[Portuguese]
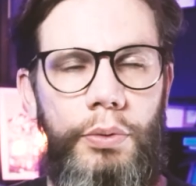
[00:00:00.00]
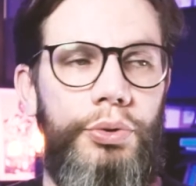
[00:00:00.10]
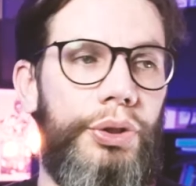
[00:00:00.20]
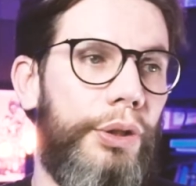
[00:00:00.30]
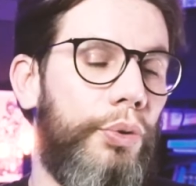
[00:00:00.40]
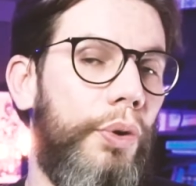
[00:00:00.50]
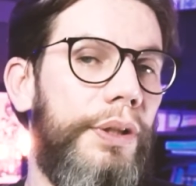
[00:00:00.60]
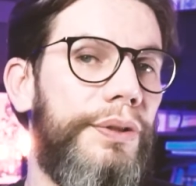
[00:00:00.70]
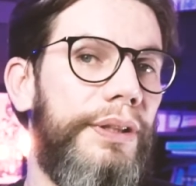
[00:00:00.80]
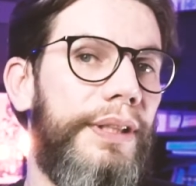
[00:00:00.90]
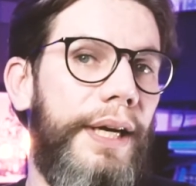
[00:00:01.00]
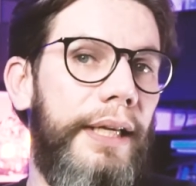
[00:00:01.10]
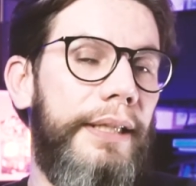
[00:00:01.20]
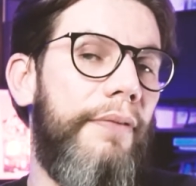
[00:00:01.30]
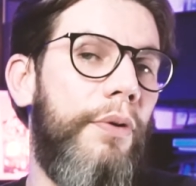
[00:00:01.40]
Os diretores
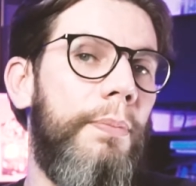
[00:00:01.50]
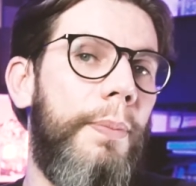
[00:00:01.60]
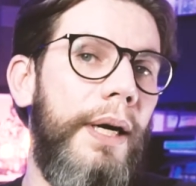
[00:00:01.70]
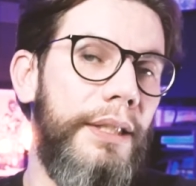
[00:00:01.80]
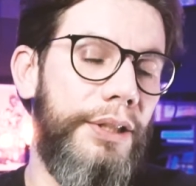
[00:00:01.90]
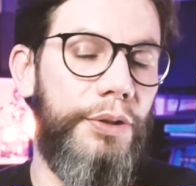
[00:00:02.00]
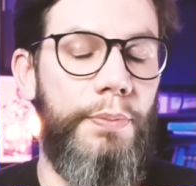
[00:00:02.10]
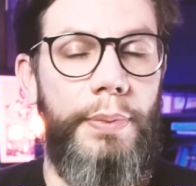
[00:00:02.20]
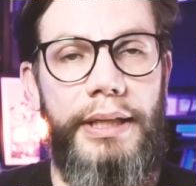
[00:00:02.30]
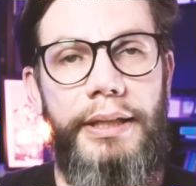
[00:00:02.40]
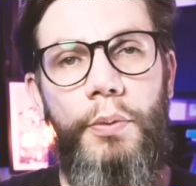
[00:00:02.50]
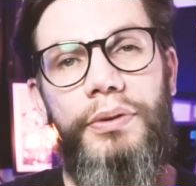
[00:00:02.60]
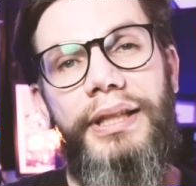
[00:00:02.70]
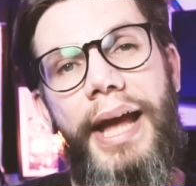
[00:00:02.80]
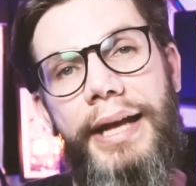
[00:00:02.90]
davam budget para que eu
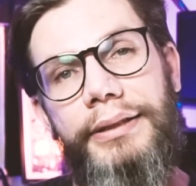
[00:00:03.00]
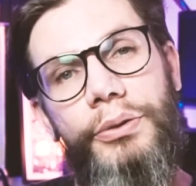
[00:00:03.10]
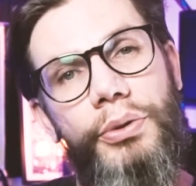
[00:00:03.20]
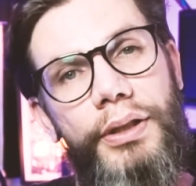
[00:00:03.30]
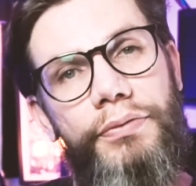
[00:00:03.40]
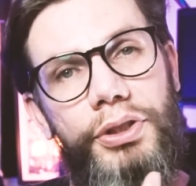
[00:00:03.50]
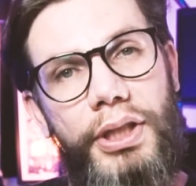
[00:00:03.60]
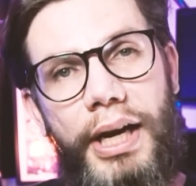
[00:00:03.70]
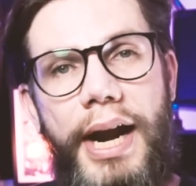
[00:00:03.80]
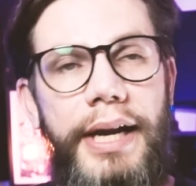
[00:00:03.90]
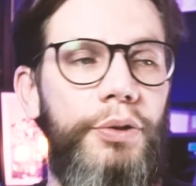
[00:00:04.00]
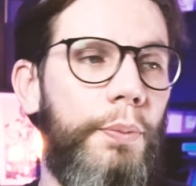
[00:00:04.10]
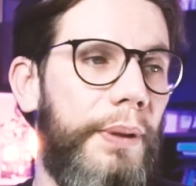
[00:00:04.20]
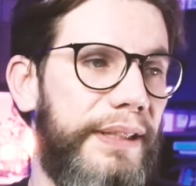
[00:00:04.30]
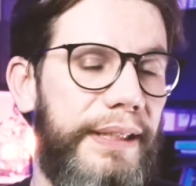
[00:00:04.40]
desse o gift card, o
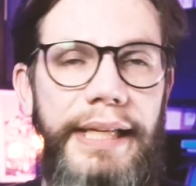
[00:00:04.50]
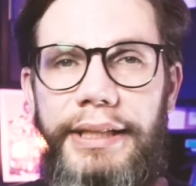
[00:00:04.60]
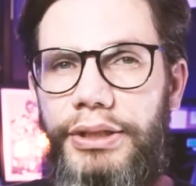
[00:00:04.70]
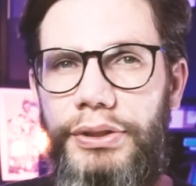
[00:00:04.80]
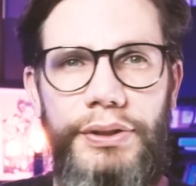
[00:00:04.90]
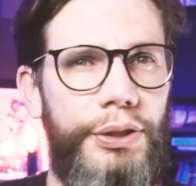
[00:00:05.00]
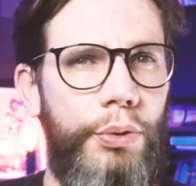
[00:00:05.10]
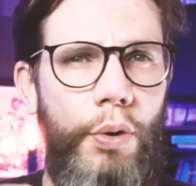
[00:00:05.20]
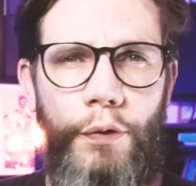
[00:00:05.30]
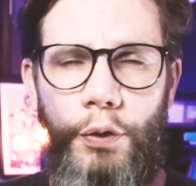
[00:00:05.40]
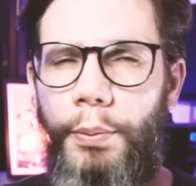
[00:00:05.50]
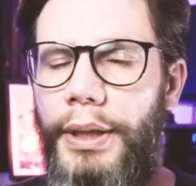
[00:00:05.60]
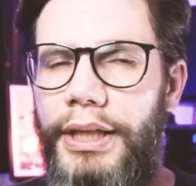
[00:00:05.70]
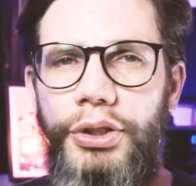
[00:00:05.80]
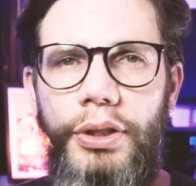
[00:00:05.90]
presente, seja qual for o
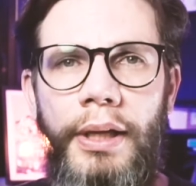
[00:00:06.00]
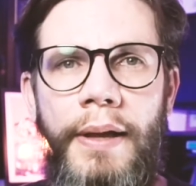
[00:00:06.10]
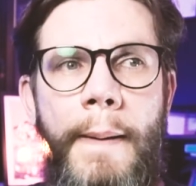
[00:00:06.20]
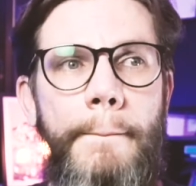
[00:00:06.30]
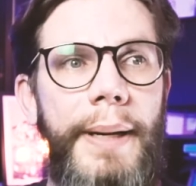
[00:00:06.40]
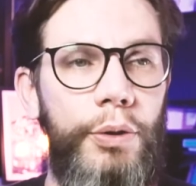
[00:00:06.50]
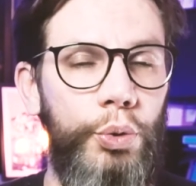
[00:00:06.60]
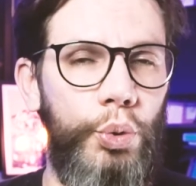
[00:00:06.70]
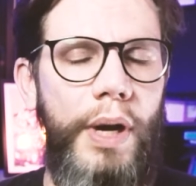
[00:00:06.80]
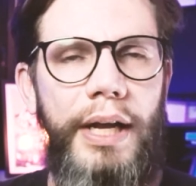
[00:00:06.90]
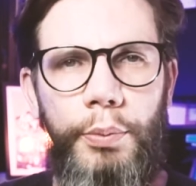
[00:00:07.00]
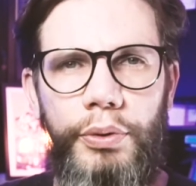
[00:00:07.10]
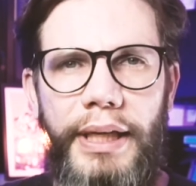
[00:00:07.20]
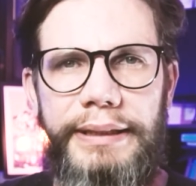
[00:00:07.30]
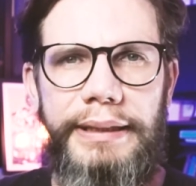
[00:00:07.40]
brinde, para que o usuário
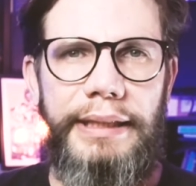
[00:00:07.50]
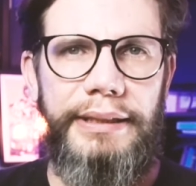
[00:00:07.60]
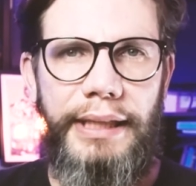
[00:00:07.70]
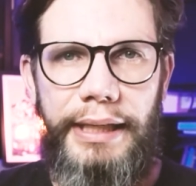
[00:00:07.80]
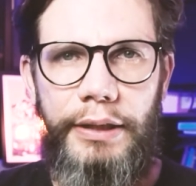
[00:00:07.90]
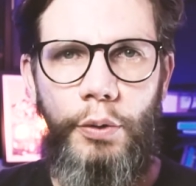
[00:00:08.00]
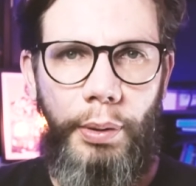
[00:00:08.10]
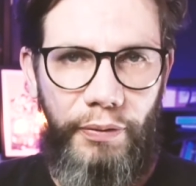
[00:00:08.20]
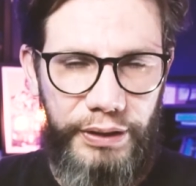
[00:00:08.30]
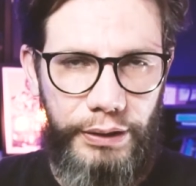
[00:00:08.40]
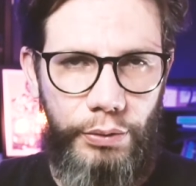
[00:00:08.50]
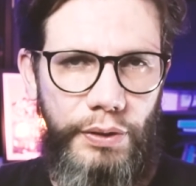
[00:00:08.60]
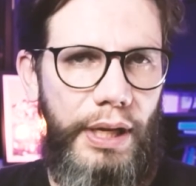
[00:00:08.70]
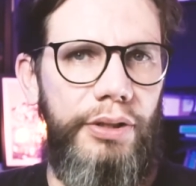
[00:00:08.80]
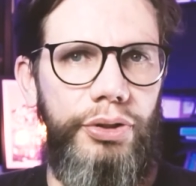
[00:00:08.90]
pudesse ser atraído para fazer o
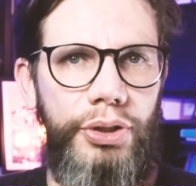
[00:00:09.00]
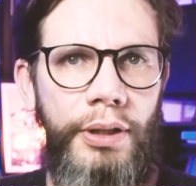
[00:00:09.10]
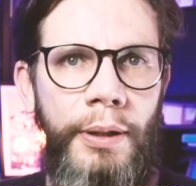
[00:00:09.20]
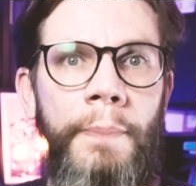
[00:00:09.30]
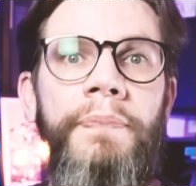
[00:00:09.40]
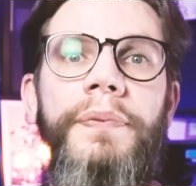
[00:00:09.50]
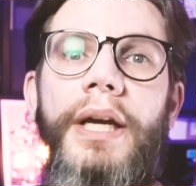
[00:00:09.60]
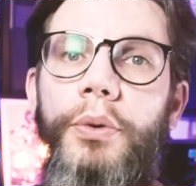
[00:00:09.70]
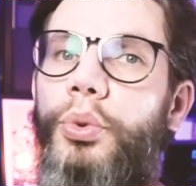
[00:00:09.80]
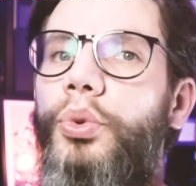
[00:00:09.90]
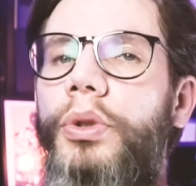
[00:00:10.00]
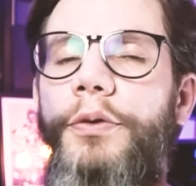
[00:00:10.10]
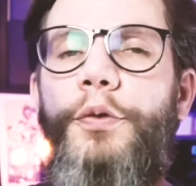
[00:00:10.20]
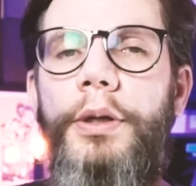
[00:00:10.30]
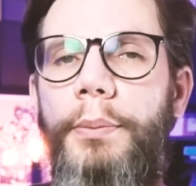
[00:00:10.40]
teste e a
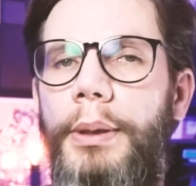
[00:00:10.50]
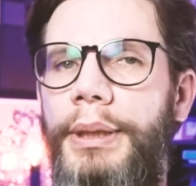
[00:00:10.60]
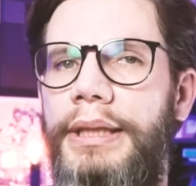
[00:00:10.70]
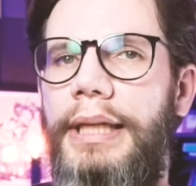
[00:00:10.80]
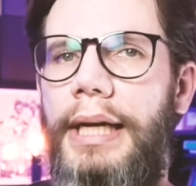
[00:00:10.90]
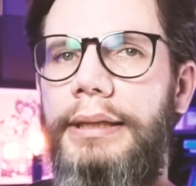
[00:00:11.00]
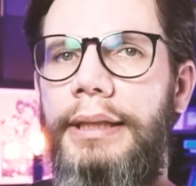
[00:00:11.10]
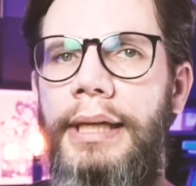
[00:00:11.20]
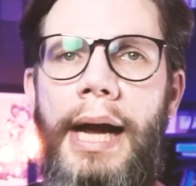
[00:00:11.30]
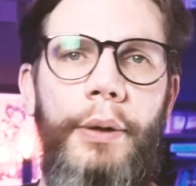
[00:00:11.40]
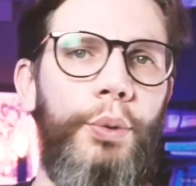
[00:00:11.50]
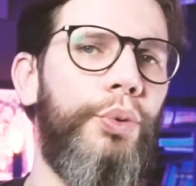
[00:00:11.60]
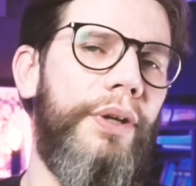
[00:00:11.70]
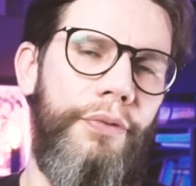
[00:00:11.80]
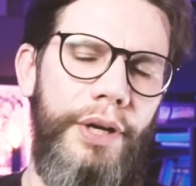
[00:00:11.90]
cultura foi implementada, a
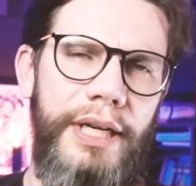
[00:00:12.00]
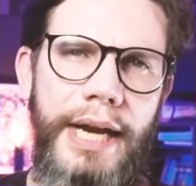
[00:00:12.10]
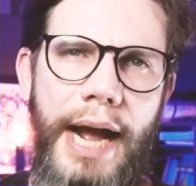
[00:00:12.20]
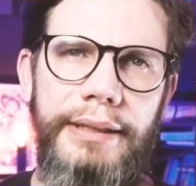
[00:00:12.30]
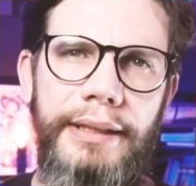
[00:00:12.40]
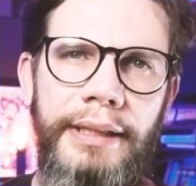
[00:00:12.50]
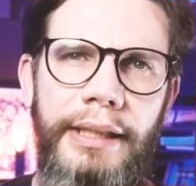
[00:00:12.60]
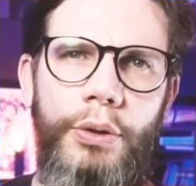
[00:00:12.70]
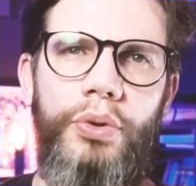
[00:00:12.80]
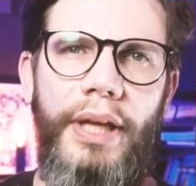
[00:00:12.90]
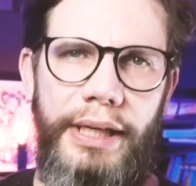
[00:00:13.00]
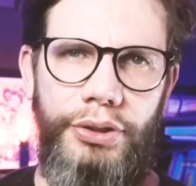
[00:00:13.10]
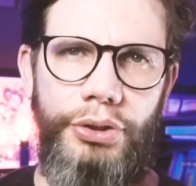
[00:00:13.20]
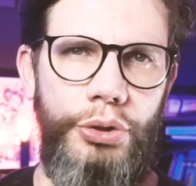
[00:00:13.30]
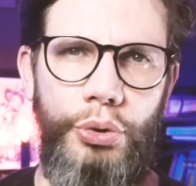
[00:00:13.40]
cultura foi criada e o
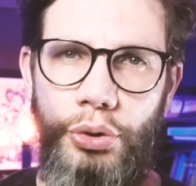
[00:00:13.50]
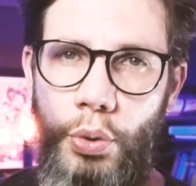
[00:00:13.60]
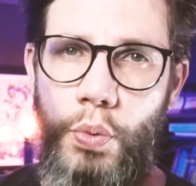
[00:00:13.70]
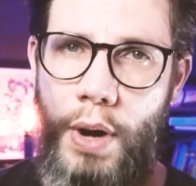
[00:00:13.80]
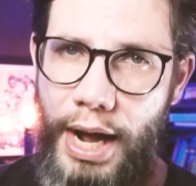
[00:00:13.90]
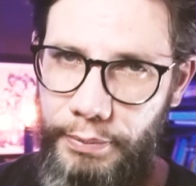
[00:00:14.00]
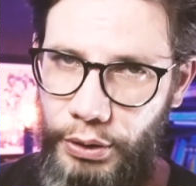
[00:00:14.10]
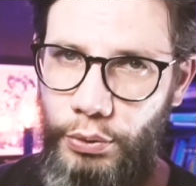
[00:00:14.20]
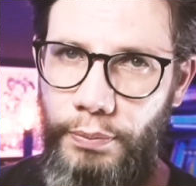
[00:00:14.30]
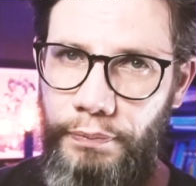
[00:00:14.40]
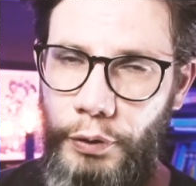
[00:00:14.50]
teste se tornou um hábito.